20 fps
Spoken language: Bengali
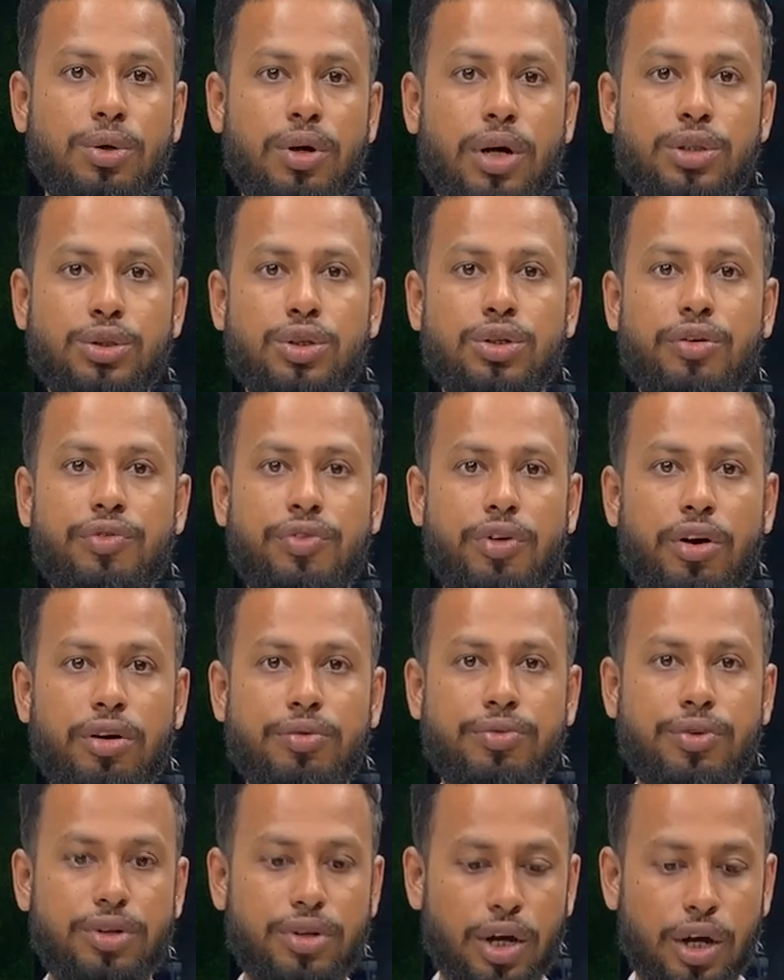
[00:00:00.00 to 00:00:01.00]
ধোয়ার জন্য ফল
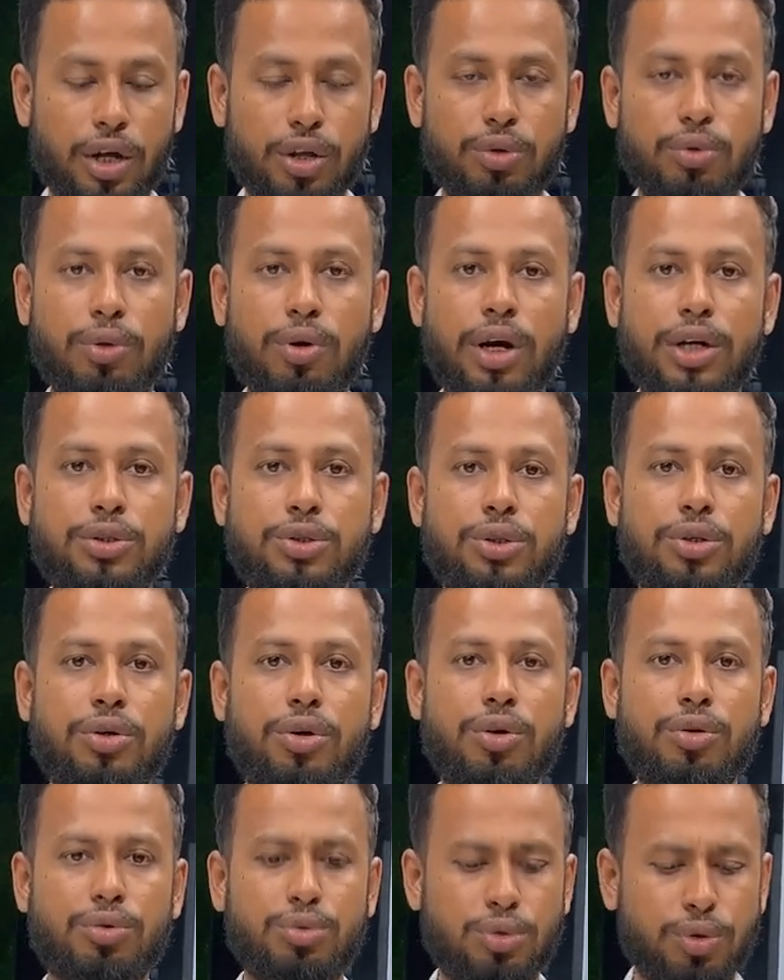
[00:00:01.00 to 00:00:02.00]
ফুট ধোয়ার জন্য
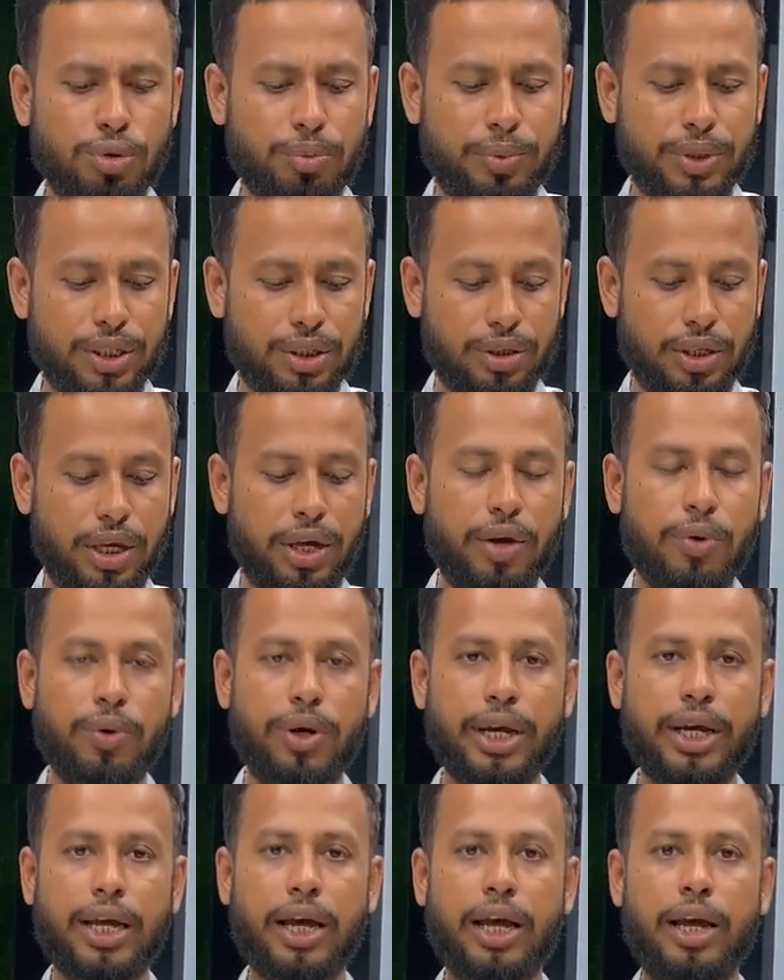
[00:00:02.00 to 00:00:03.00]
খুবই
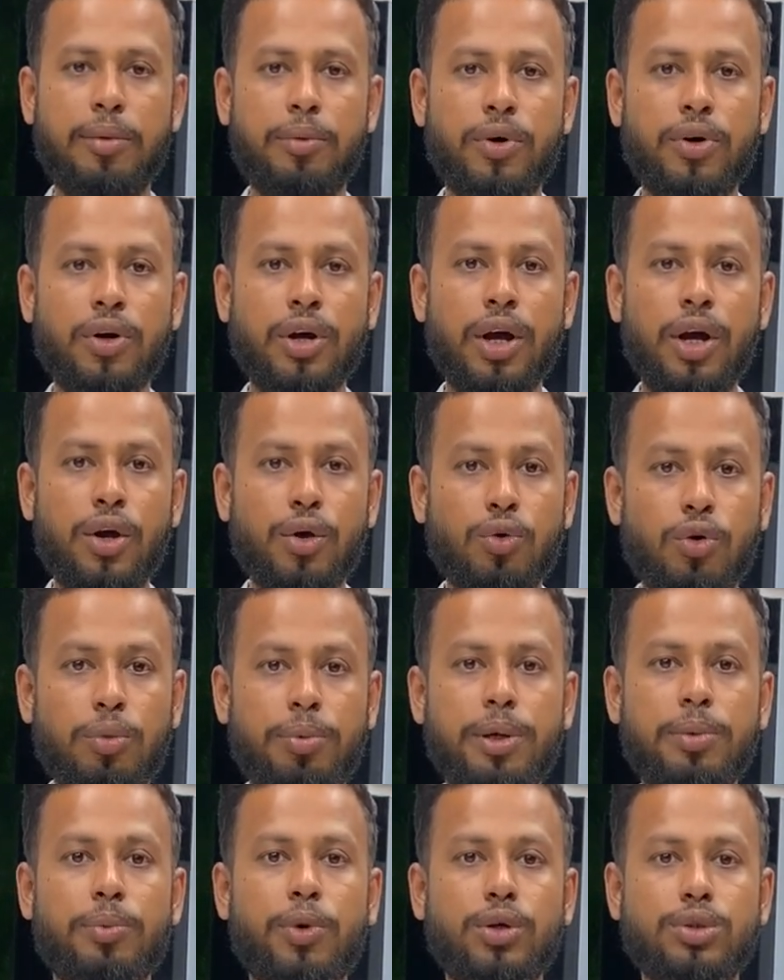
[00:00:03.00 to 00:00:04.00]
ইউনিক এবং
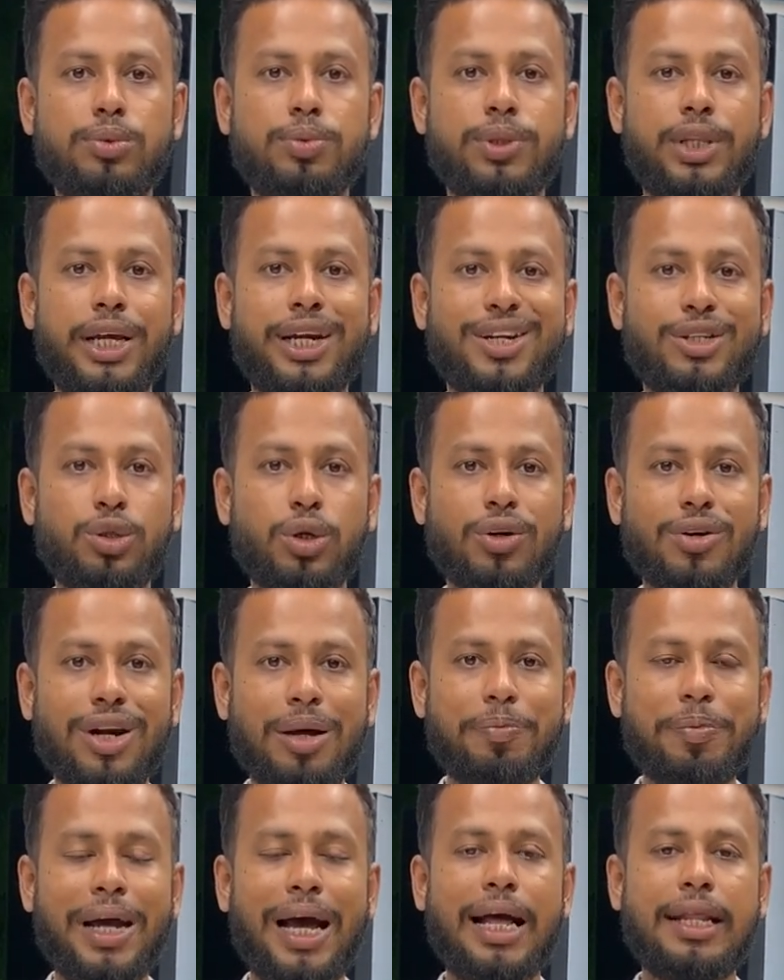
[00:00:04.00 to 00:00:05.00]
খুবই মজবুত এটা যখন
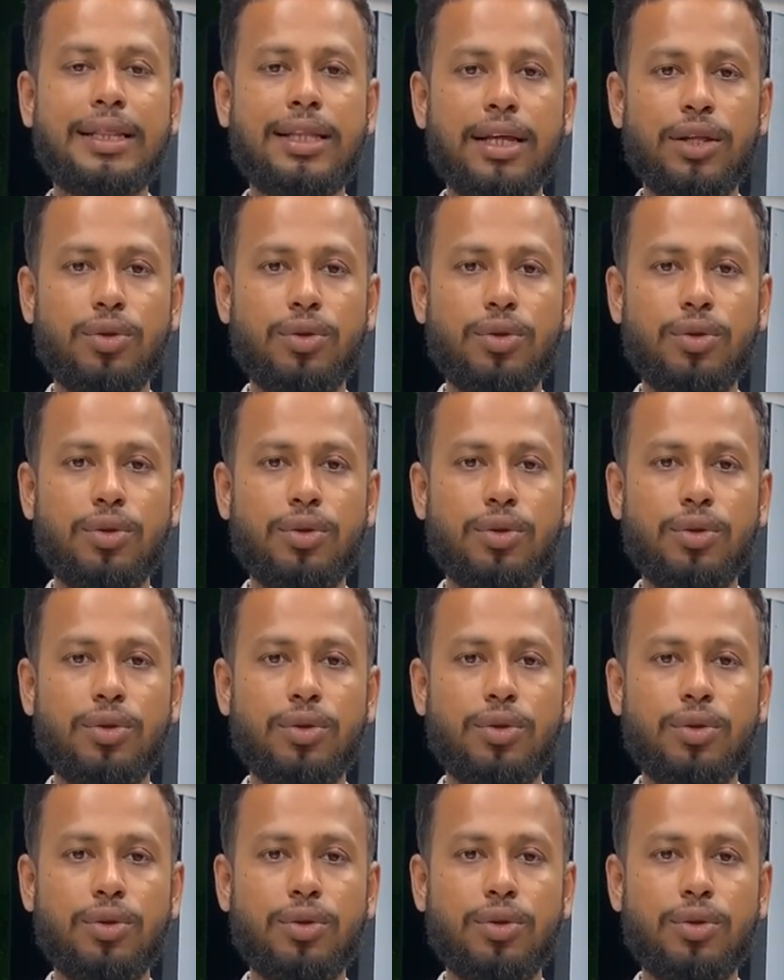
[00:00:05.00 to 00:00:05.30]
আপনি হাত দিয়ে